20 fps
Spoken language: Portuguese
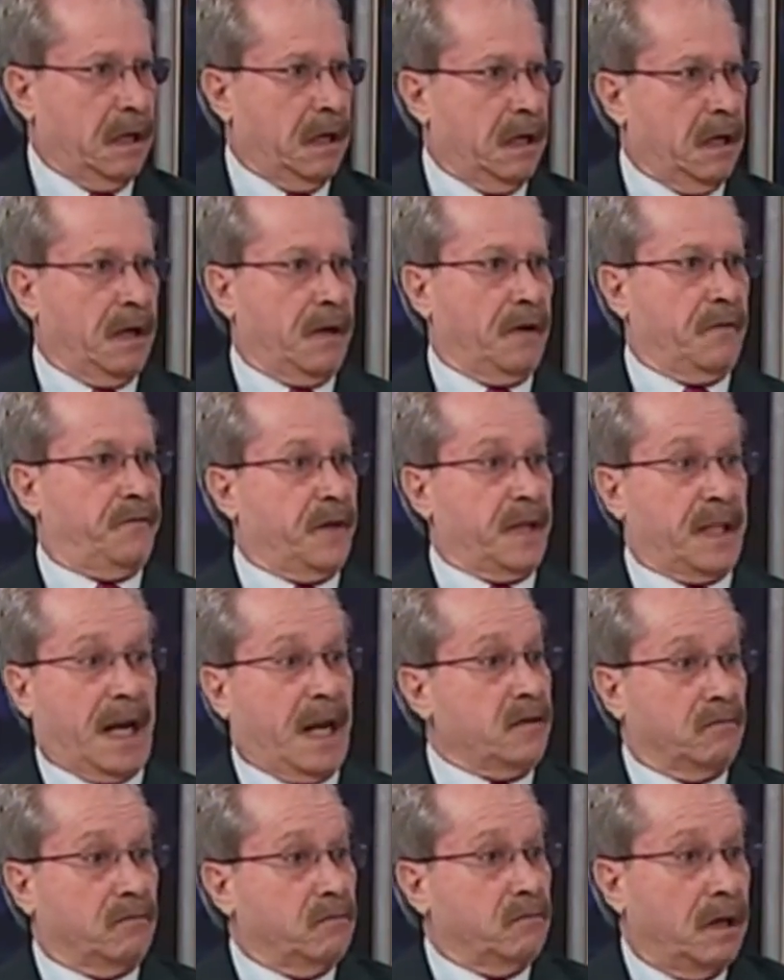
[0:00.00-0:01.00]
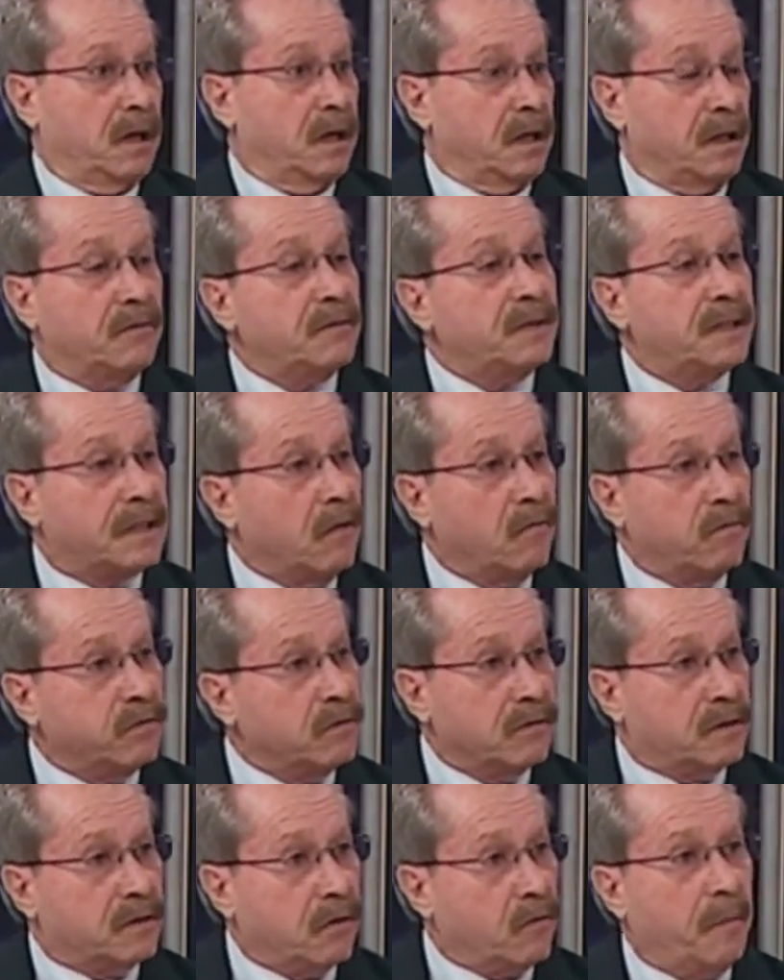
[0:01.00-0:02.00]
eh, federais não, estão, não
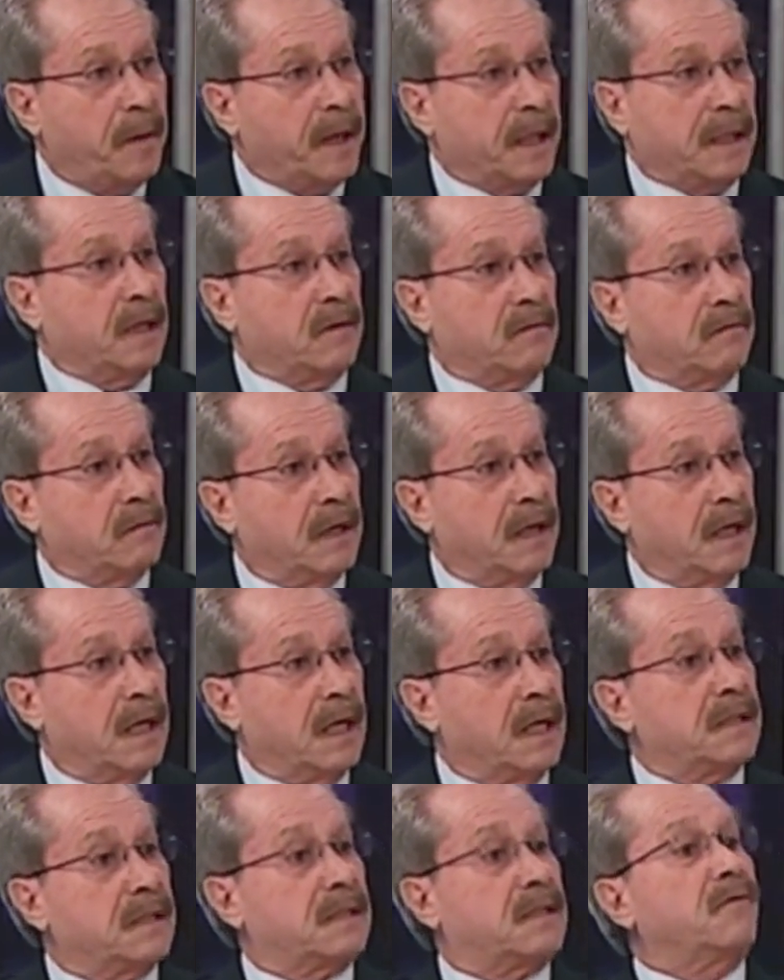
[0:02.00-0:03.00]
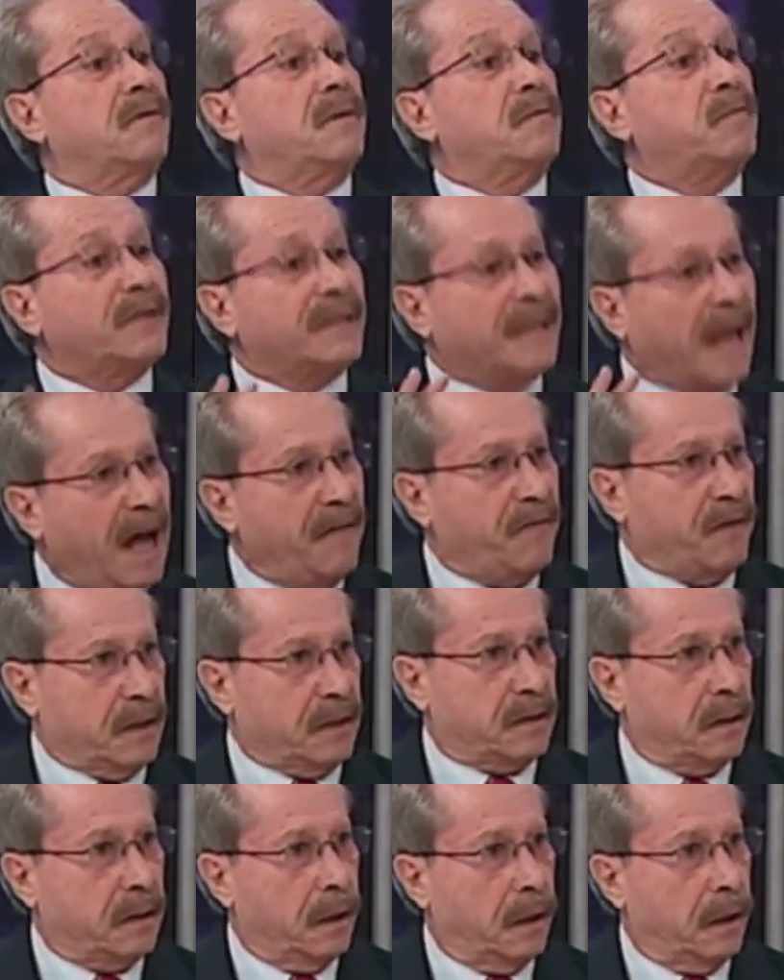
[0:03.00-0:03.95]
estão compreendendo. Eles são imutáveis.